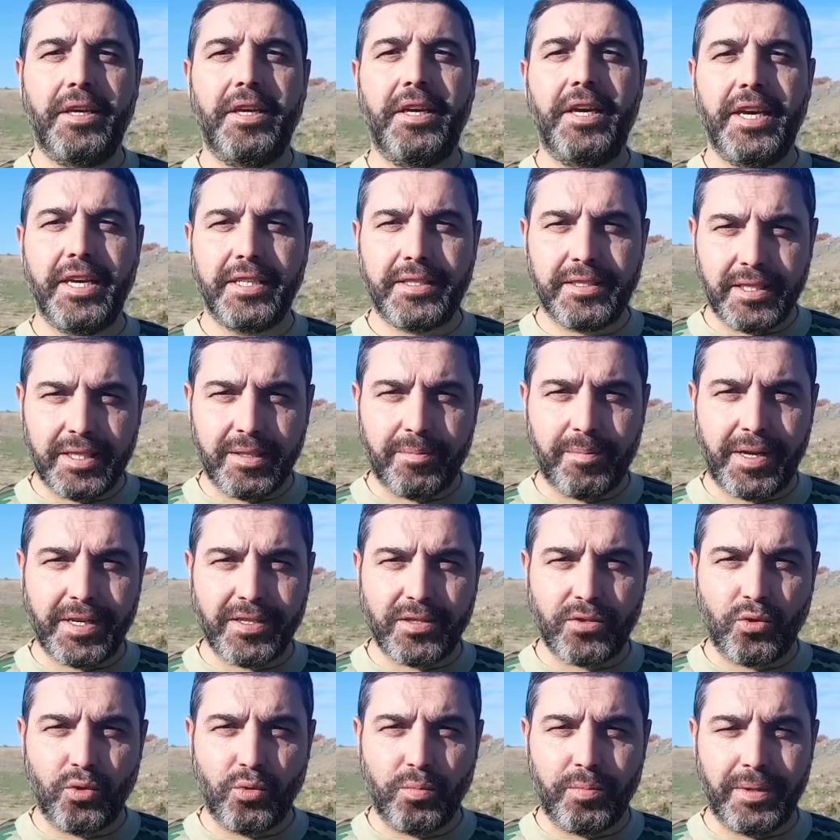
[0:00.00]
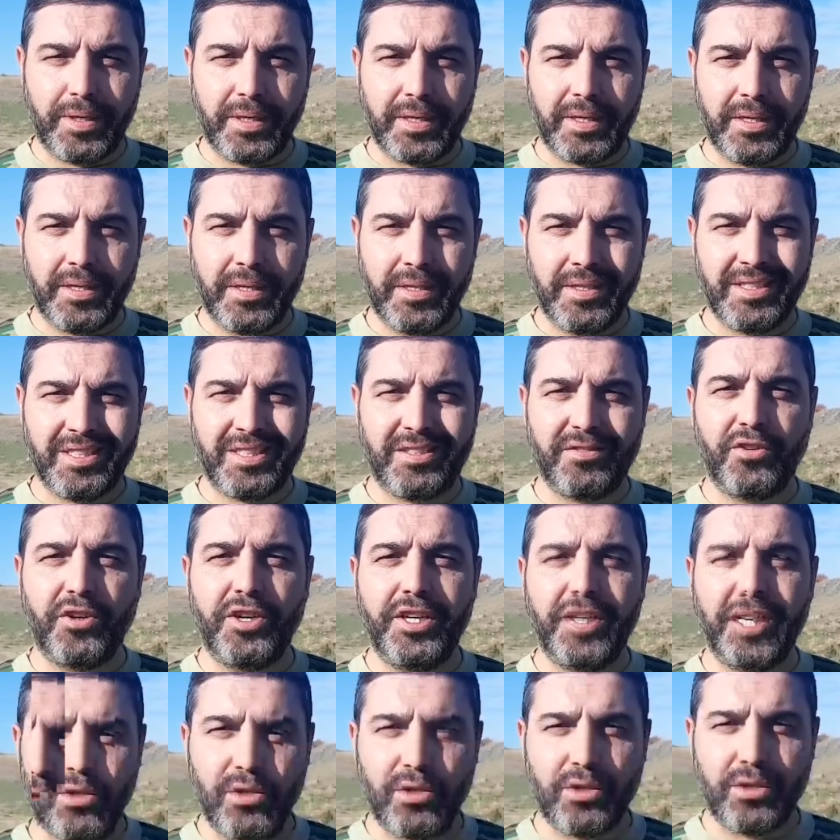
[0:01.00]
И этот поступок
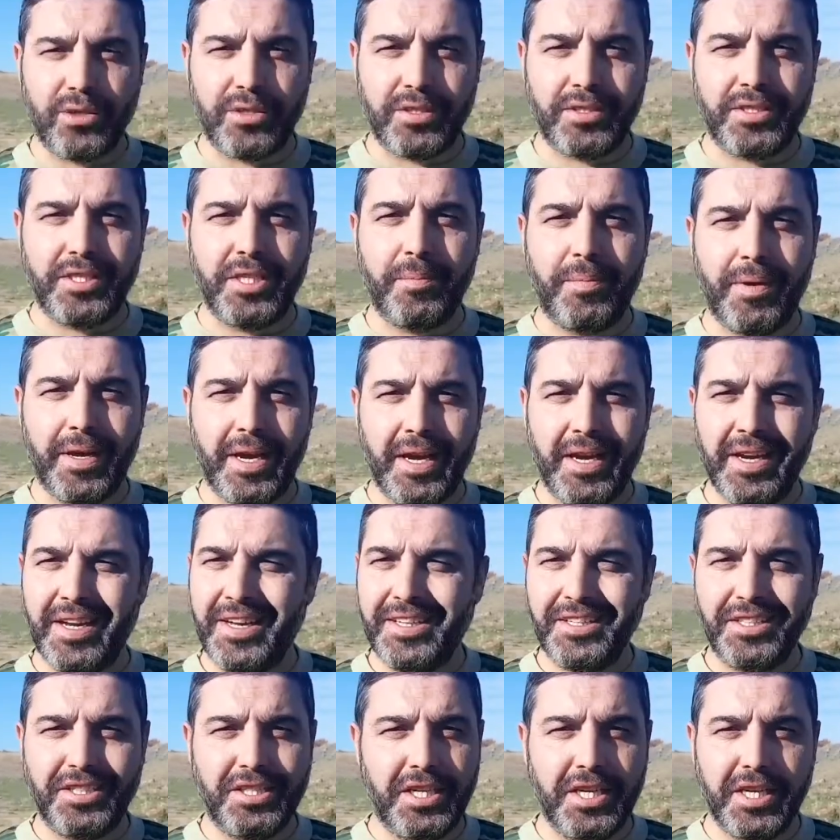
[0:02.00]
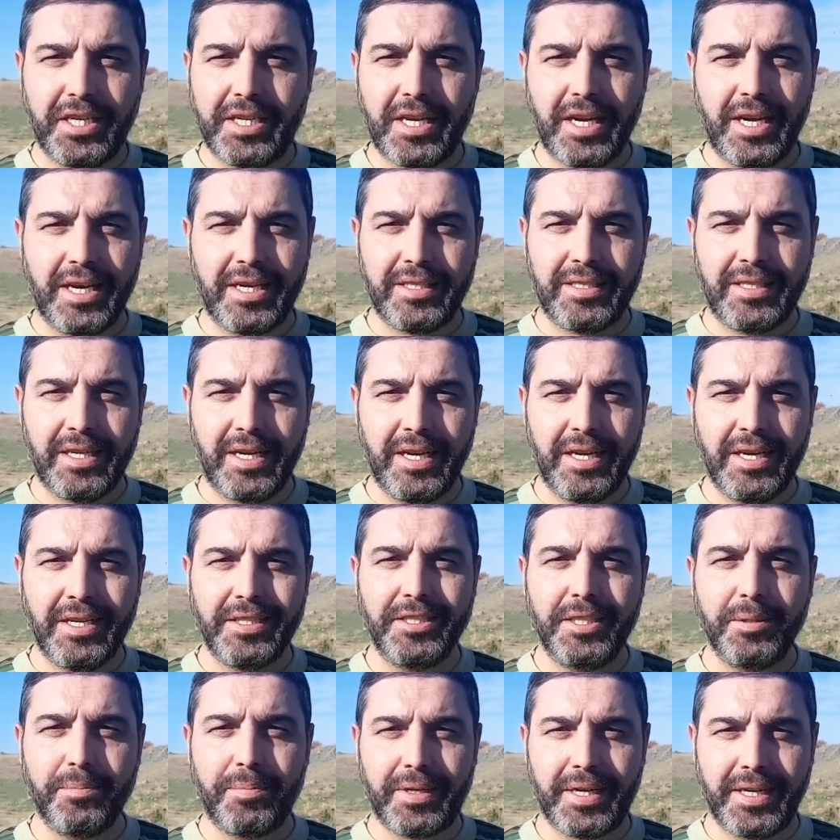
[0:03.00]
твой народ тебя
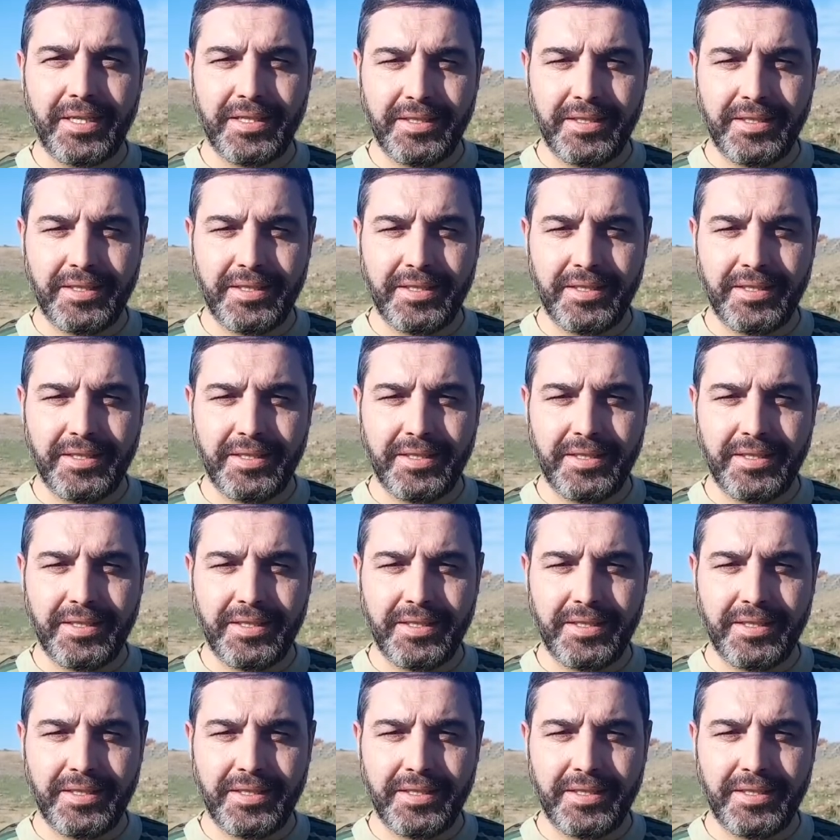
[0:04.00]
никогда не